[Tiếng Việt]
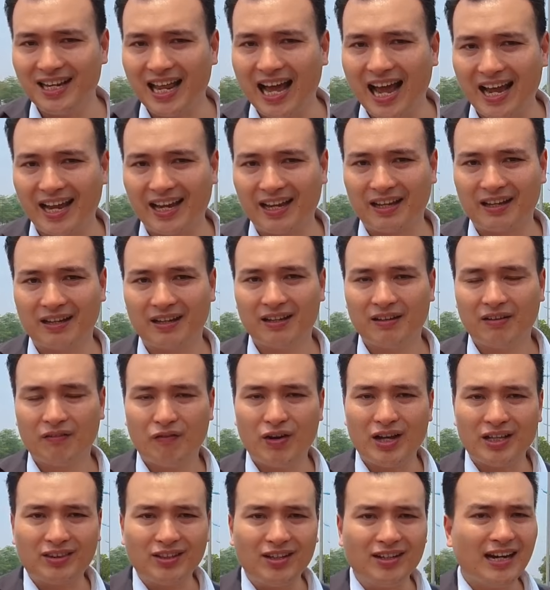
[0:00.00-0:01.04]
trí này
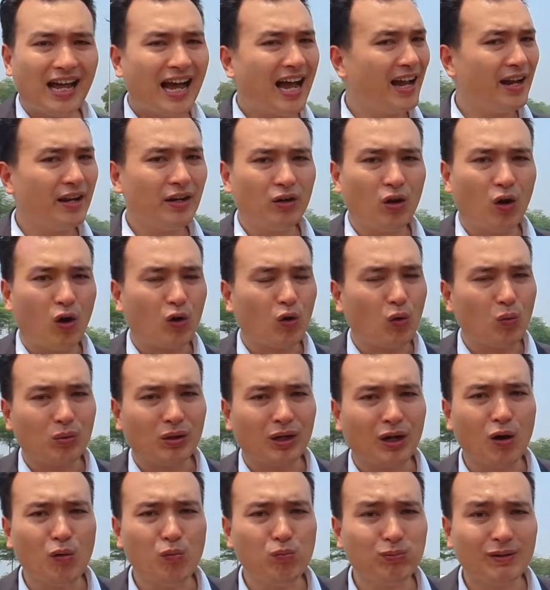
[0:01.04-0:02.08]
về tương lai nó cũng
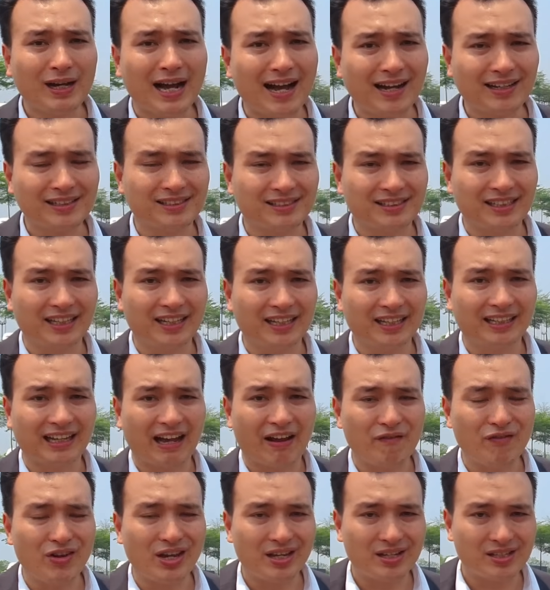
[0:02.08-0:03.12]
không khác gì
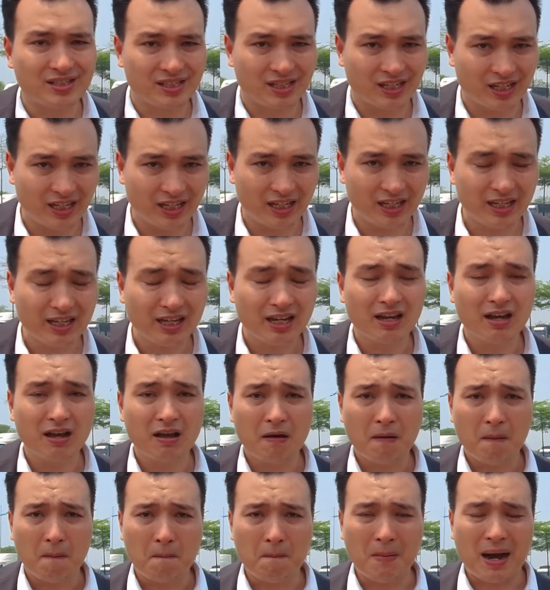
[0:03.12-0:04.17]
cái vị trí
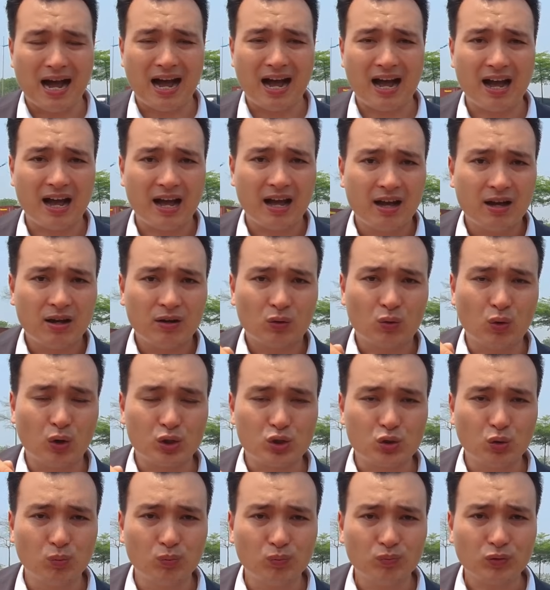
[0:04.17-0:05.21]
mà
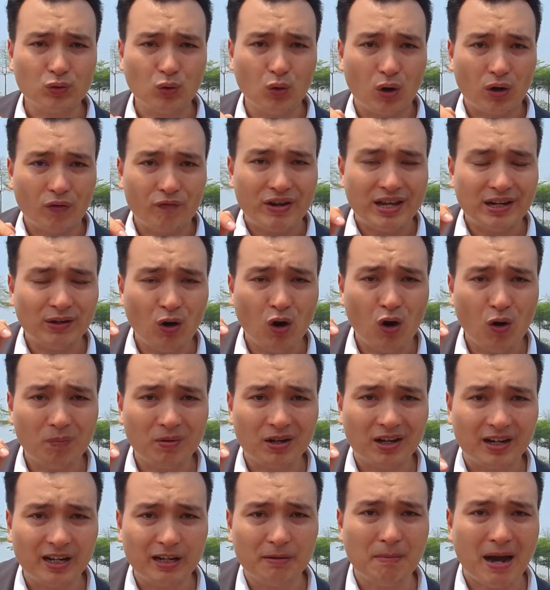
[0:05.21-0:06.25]
của chúng của
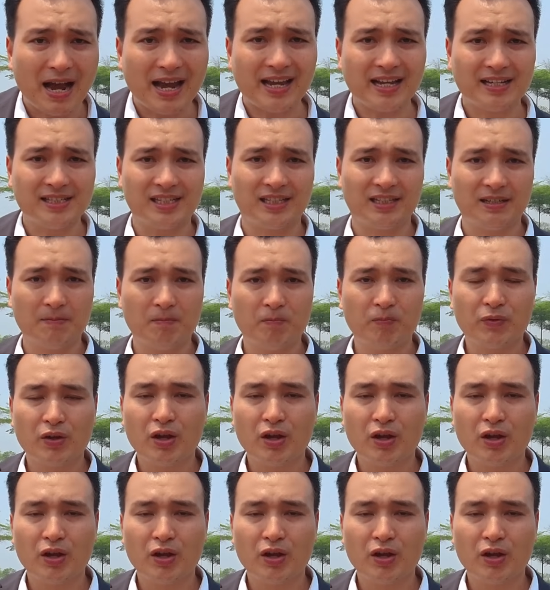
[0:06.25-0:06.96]
Vinhome Bay anh chị.